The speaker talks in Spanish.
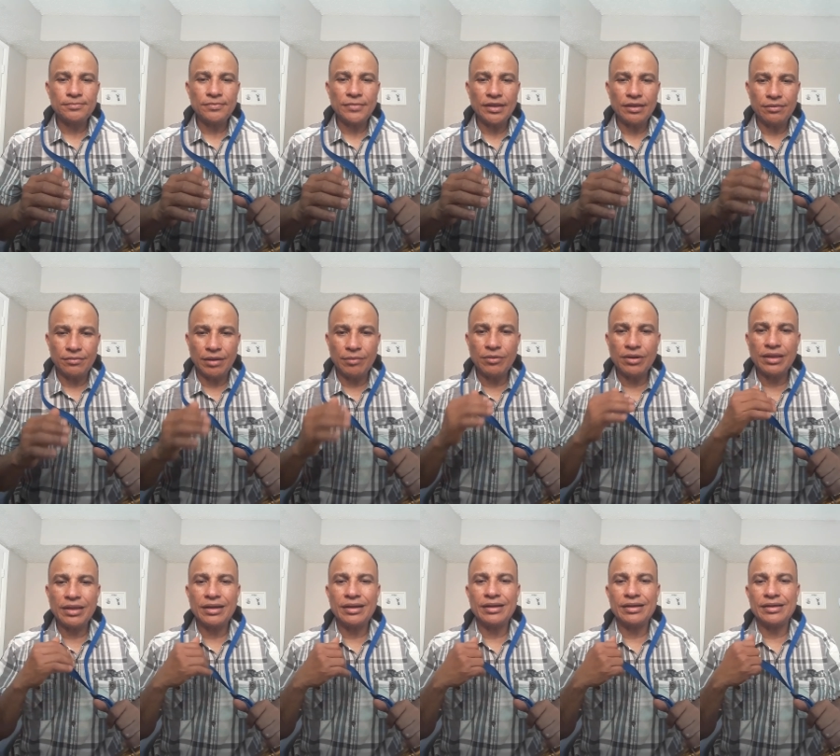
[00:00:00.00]
vamos
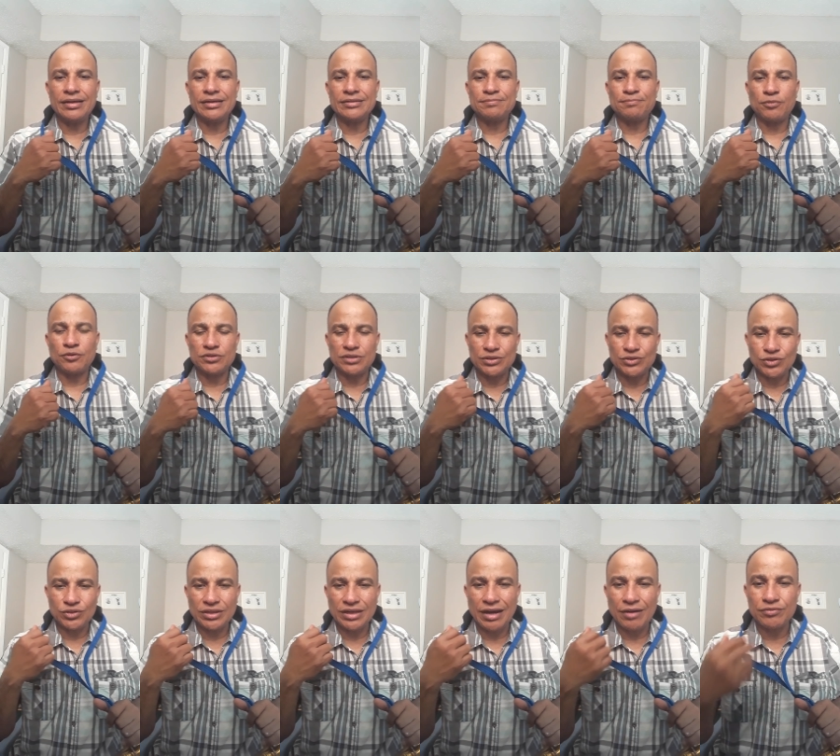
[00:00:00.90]
a darle
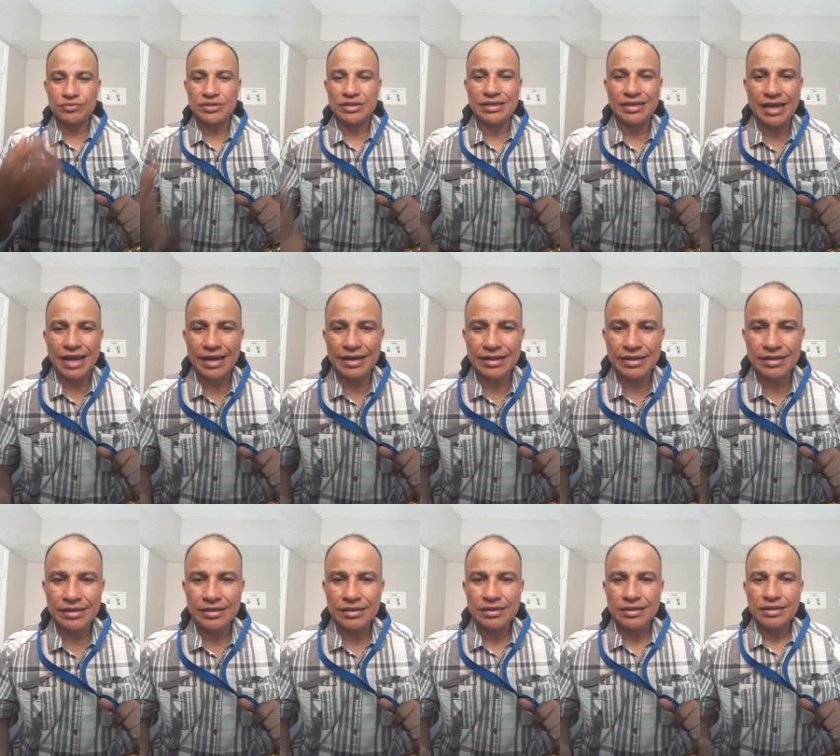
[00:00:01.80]
posiciones
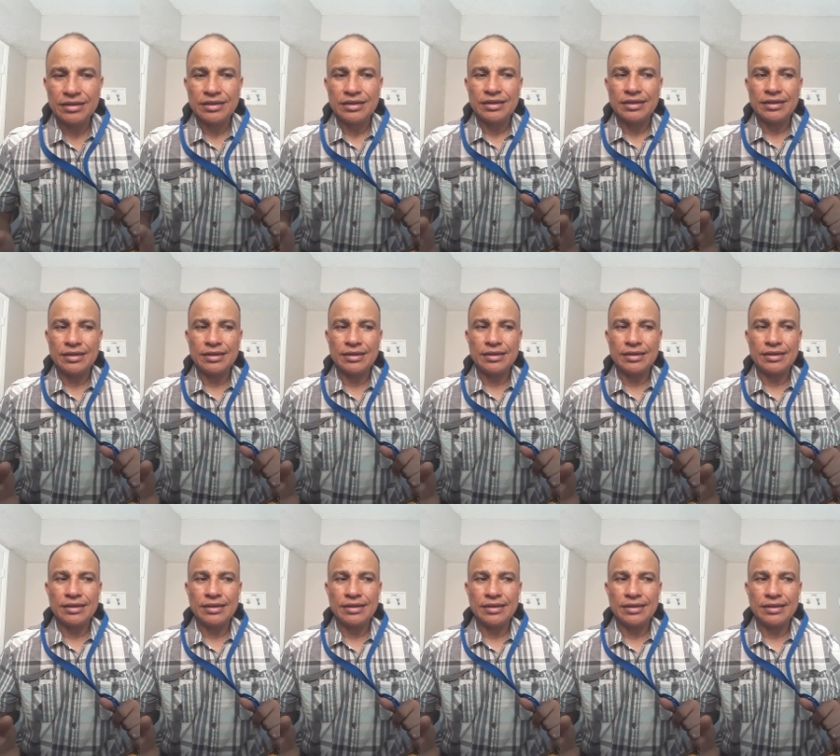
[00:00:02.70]
auxiliares,
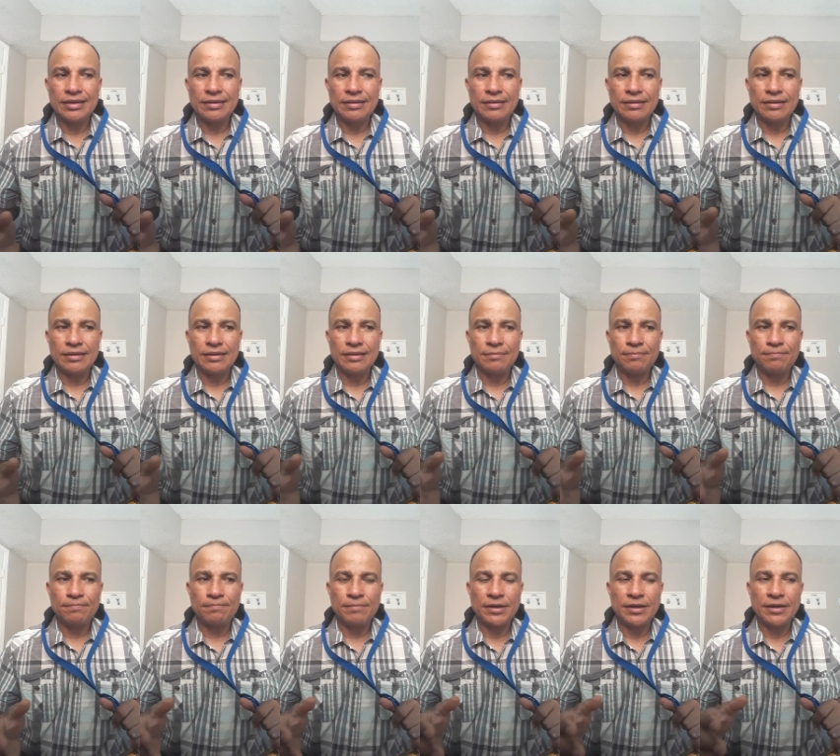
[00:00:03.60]
eh,
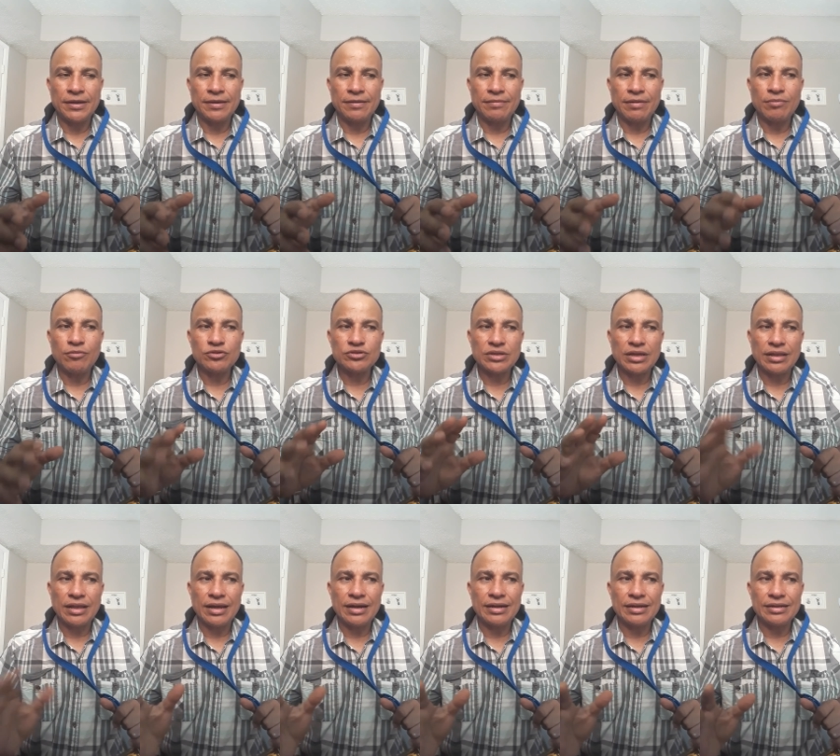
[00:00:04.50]
eh, vamos a
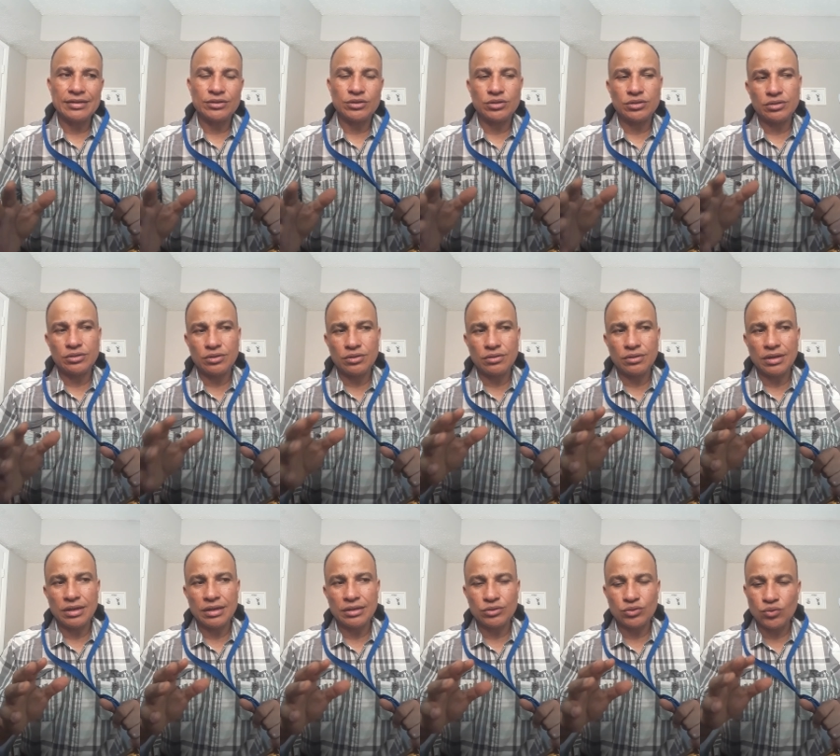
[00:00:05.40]
darle
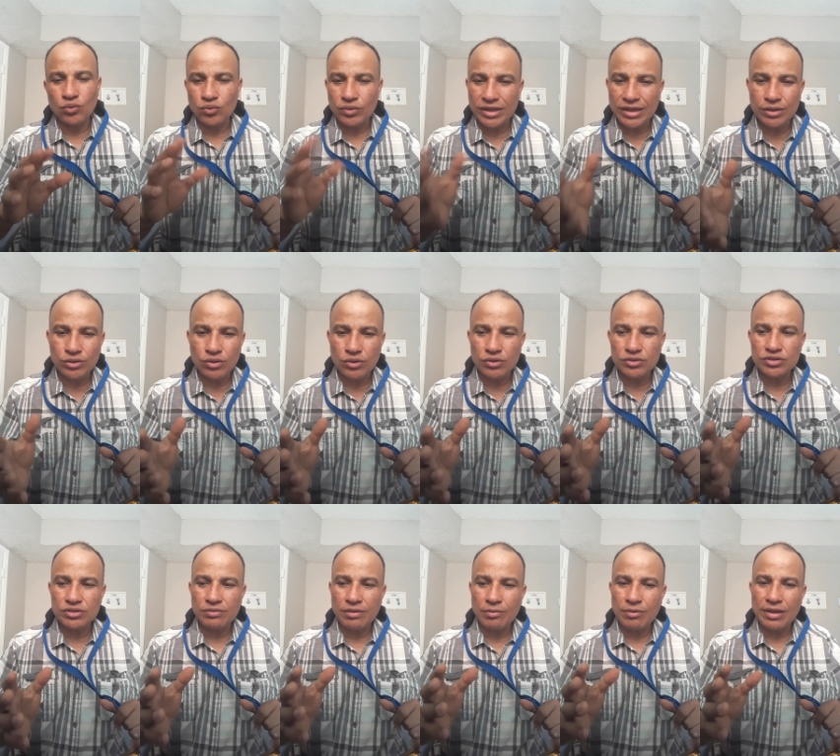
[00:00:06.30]
eh, truquitos
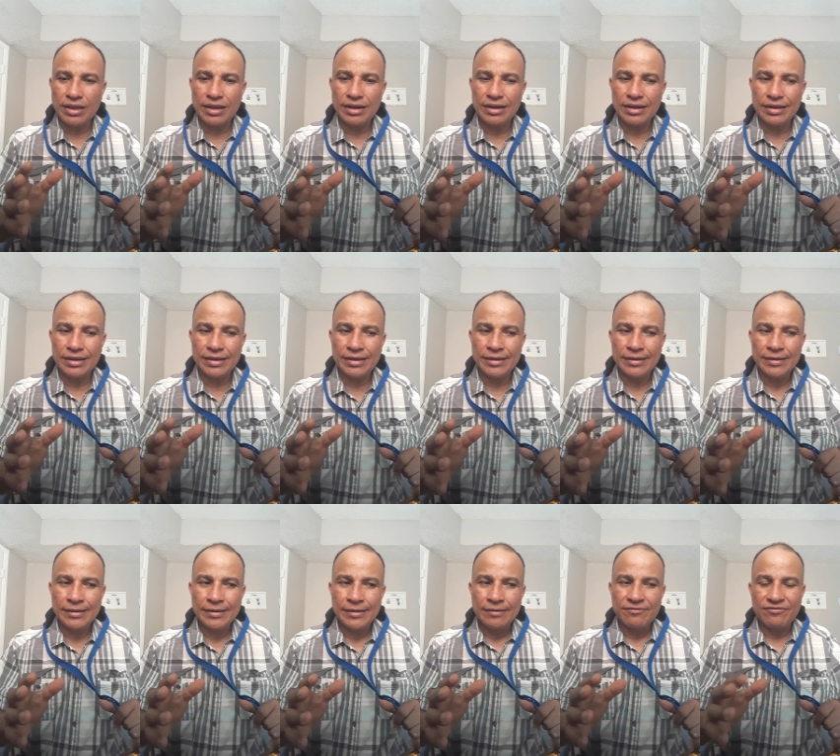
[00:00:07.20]
y vamos a darle
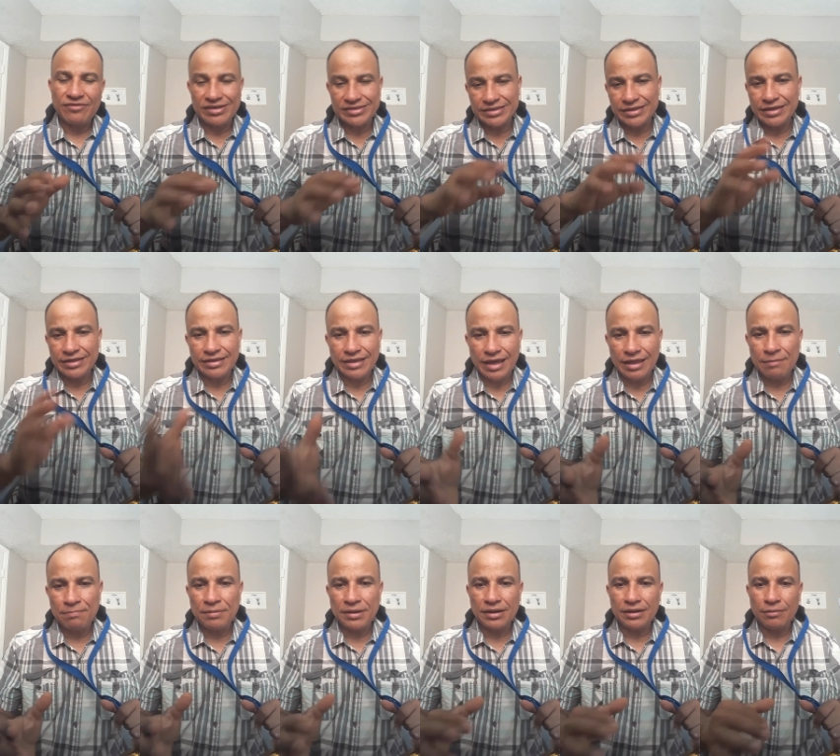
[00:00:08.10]

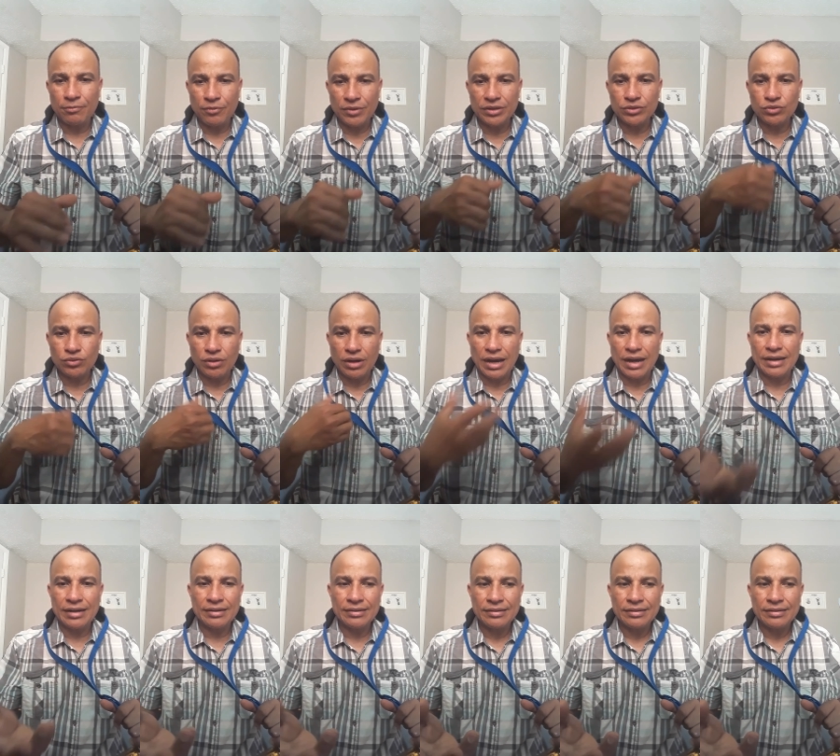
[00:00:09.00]
facilidades para que puedan tocar